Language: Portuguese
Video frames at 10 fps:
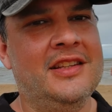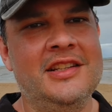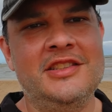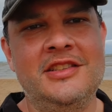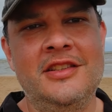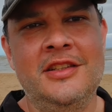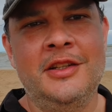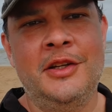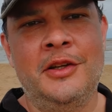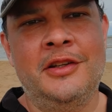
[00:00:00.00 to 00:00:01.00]
né, de,
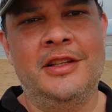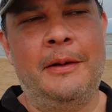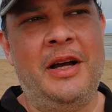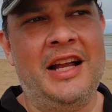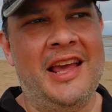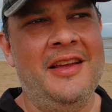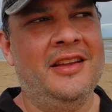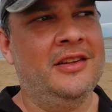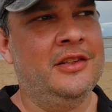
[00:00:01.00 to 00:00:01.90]
da maré.